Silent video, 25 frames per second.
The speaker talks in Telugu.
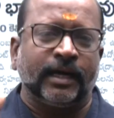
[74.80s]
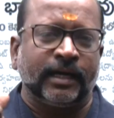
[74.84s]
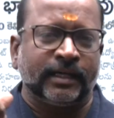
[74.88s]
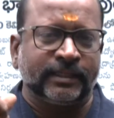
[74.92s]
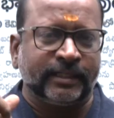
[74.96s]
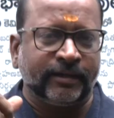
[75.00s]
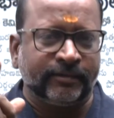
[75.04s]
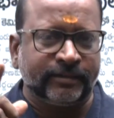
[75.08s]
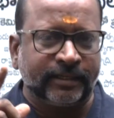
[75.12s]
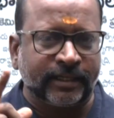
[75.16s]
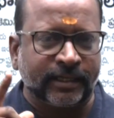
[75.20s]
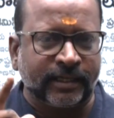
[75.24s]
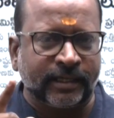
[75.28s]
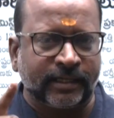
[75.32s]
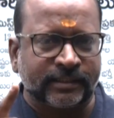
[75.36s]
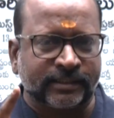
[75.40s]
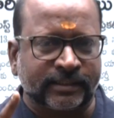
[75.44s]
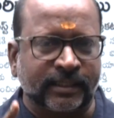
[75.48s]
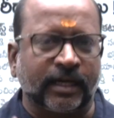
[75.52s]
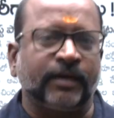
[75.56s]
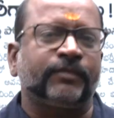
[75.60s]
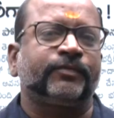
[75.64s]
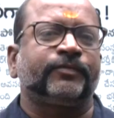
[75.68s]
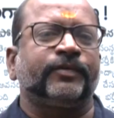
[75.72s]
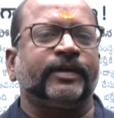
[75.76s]
అదేవిధంగా
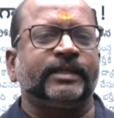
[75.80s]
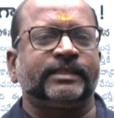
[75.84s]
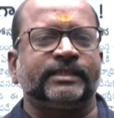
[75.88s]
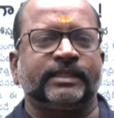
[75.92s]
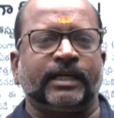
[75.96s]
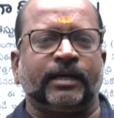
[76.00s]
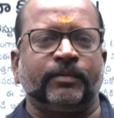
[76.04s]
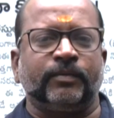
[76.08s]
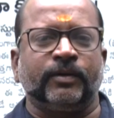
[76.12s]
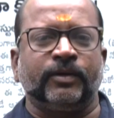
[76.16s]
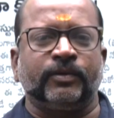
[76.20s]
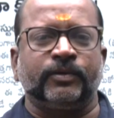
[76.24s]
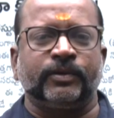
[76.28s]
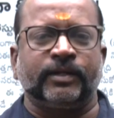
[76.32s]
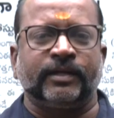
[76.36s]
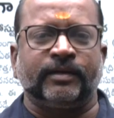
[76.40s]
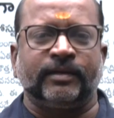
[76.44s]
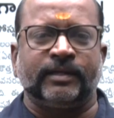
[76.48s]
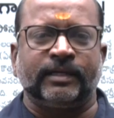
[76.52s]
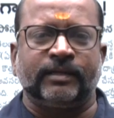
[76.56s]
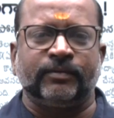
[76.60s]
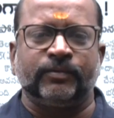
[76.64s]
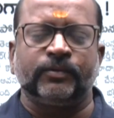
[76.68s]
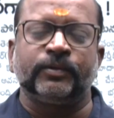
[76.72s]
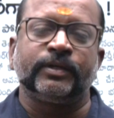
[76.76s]
సాఫ్ట్వేర్ జాబ్లో ఉండ
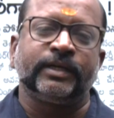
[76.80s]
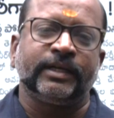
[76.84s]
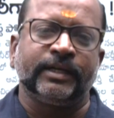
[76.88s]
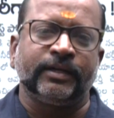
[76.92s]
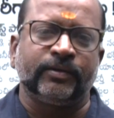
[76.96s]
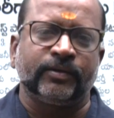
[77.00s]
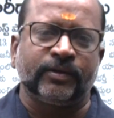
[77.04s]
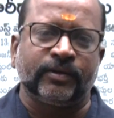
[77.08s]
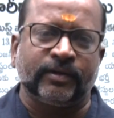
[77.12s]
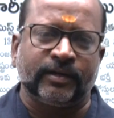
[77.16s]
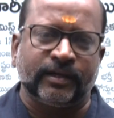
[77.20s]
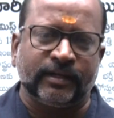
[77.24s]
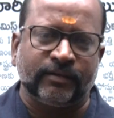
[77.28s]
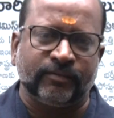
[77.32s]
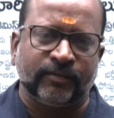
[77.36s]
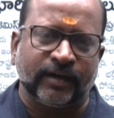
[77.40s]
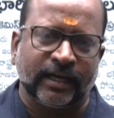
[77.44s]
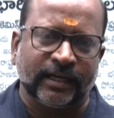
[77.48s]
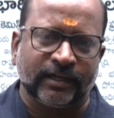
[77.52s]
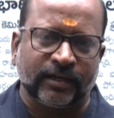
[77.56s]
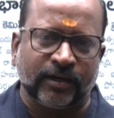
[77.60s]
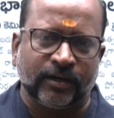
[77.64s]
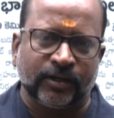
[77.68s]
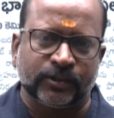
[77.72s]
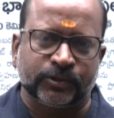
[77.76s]
ఉండి ఉండే
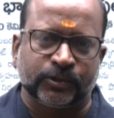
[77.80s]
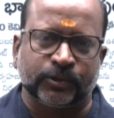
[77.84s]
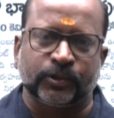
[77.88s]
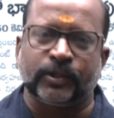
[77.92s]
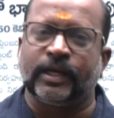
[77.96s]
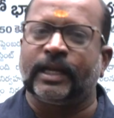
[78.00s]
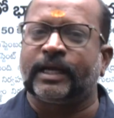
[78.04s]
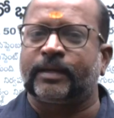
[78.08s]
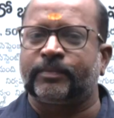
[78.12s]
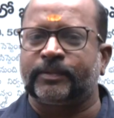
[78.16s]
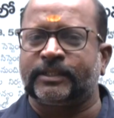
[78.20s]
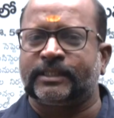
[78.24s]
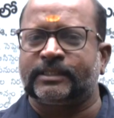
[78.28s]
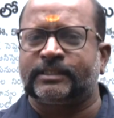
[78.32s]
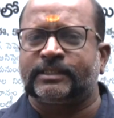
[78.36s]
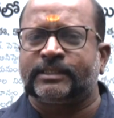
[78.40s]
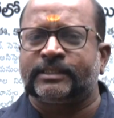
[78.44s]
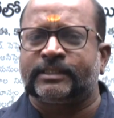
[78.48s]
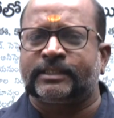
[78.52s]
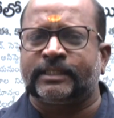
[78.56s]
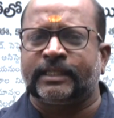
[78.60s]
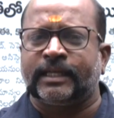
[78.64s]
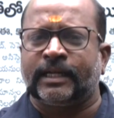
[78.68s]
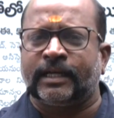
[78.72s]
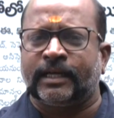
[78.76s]
వాళ్ళు కావచ్చు లేకపోతే
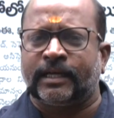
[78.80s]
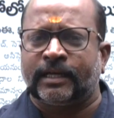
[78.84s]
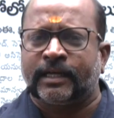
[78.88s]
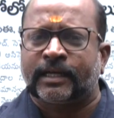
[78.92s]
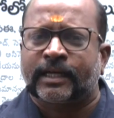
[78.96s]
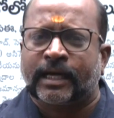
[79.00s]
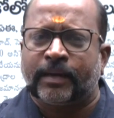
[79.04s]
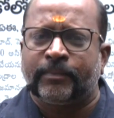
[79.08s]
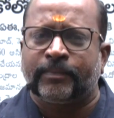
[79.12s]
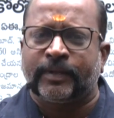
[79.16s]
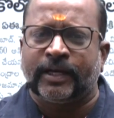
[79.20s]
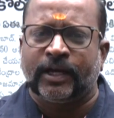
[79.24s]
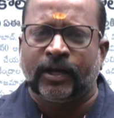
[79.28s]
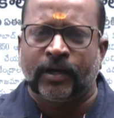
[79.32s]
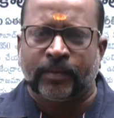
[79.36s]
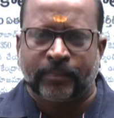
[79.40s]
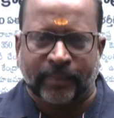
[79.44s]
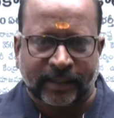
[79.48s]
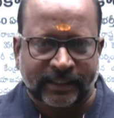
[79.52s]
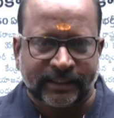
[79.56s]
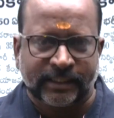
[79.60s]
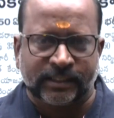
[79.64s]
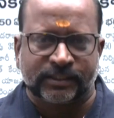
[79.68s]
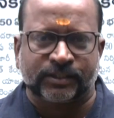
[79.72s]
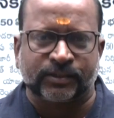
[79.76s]
చిన్న చిన్న కంపెనీలో
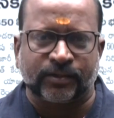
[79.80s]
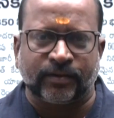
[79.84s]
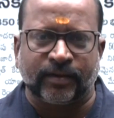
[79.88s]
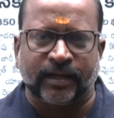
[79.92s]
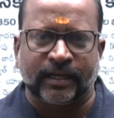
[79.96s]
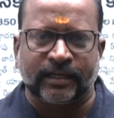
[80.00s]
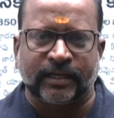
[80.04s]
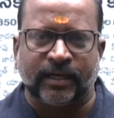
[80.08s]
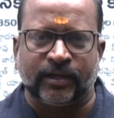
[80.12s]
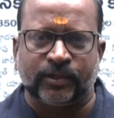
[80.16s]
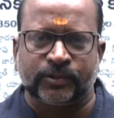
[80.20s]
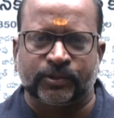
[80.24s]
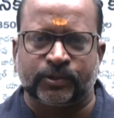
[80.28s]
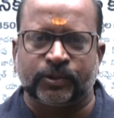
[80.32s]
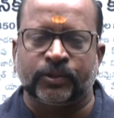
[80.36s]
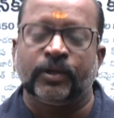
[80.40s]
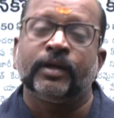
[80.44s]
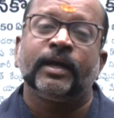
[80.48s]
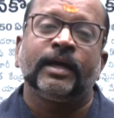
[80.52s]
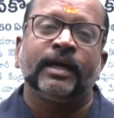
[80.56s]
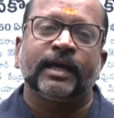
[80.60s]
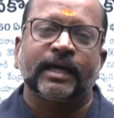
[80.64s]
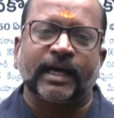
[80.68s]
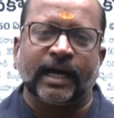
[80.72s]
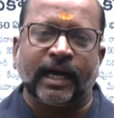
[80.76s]
పనిచేస్తున్న వాళ్ళు కావచ్చు
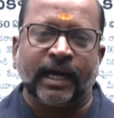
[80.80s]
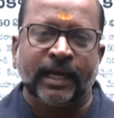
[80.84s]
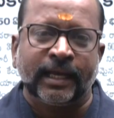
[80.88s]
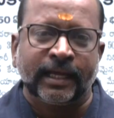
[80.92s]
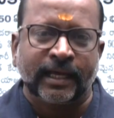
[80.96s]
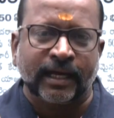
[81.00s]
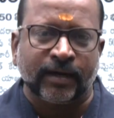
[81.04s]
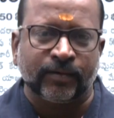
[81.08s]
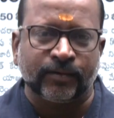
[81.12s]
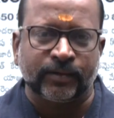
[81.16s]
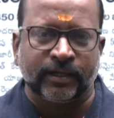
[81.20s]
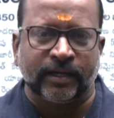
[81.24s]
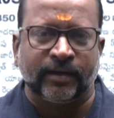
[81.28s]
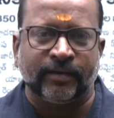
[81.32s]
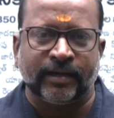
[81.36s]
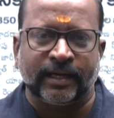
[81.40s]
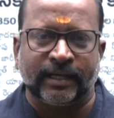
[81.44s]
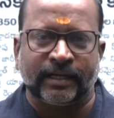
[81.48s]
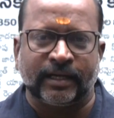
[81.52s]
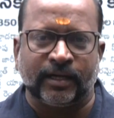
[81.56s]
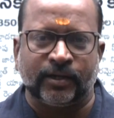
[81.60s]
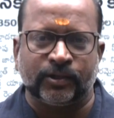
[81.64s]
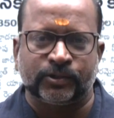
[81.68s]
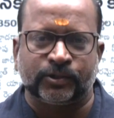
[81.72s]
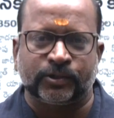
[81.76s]
ఖాళీగా ఉన్న
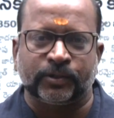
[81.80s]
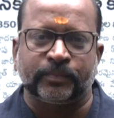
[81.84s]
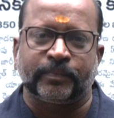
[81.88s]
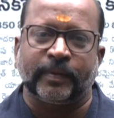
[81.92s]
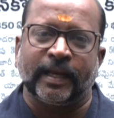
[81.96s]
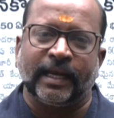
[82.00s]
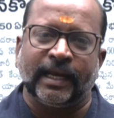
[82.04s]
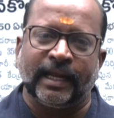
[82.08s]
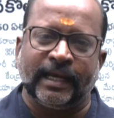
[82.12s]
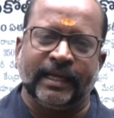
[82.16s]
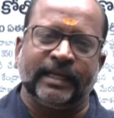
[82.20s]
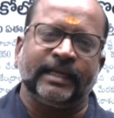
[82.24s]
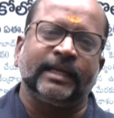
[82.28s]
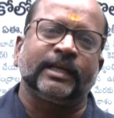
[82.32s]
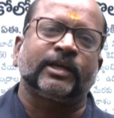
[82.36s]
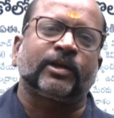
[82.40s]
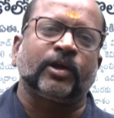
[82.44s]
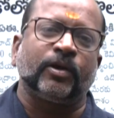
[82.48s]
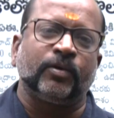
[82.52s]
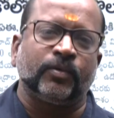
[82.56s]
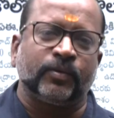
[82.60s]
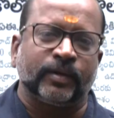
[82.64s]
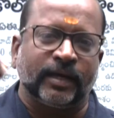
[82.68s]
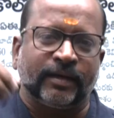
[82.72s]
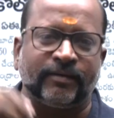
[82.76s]
వాళ్ళు కావచ్చు పెళ్ళై
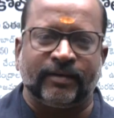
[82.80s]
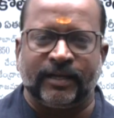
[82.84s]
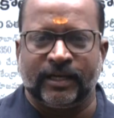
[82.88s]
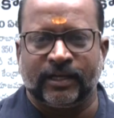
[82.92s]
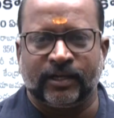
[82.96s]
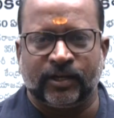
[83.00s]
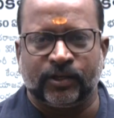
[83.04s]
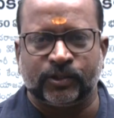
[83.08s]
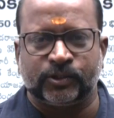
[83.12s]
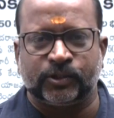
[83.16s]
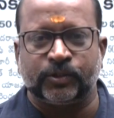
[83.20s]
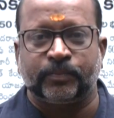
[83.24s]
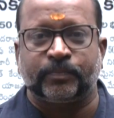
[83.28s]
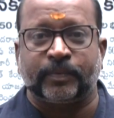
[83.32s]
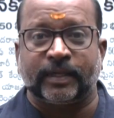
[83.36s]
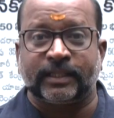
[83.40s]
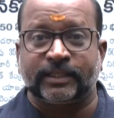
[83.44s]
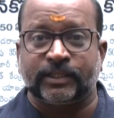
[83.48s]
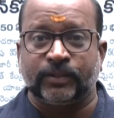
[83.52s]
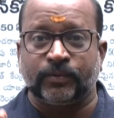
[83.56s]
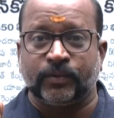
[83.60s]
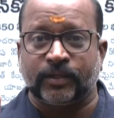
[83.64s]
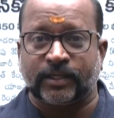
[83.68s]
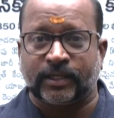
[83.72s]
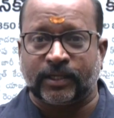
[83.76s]
ఇంట్లో ఉన్న వాళ్ళు కావచ్చు
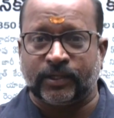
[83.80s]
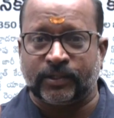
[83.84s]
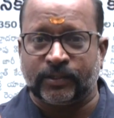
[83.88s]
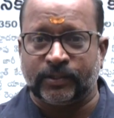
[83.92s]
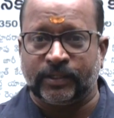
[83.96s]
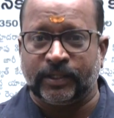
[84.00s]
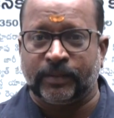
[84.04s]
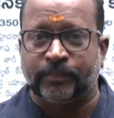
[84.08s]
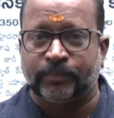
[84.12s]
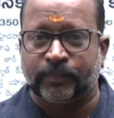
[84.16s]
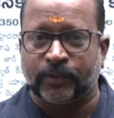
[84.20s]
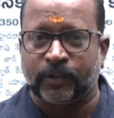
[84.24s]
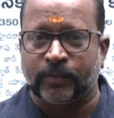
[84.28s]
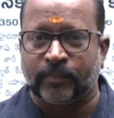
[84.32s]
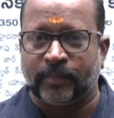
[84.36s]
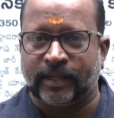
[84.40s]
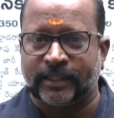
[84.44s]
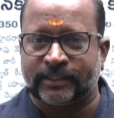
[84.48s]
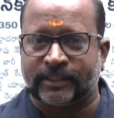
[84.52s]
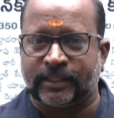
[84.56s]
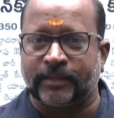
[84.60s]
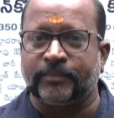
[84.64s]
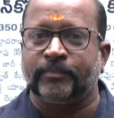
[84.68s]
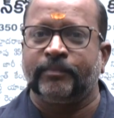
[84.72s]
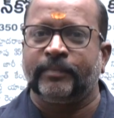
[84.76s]
ప్రతి ఒక్కరు ఇప్పుడు
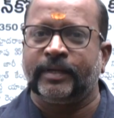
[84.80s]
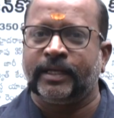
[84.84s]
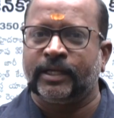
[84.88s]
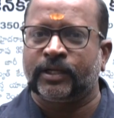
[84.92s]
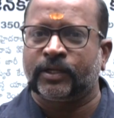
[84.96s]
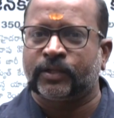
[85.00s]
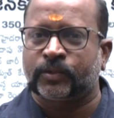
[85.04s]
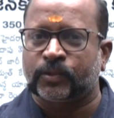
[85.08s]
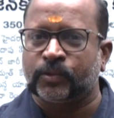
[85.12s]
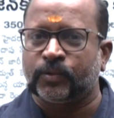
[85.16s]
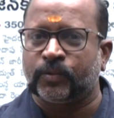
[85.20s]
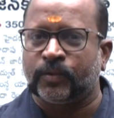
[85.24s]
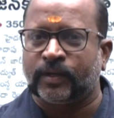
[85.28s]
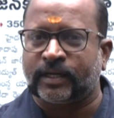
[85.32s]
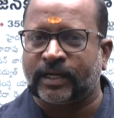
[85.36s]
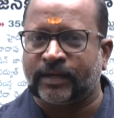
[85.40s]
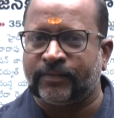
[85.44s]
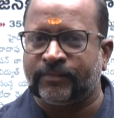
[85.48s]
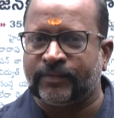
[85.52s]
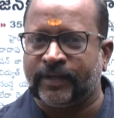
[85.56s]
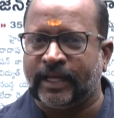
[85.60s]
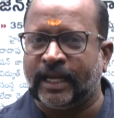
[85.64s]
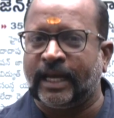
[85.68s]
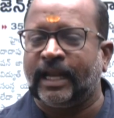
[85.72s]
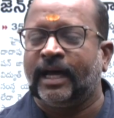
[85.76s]
మాత్రం మీకు
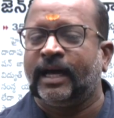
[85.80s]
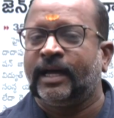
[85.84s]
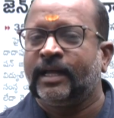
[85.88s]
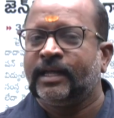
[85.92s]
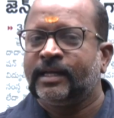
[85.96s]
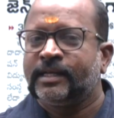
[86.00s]
ఒకవేళ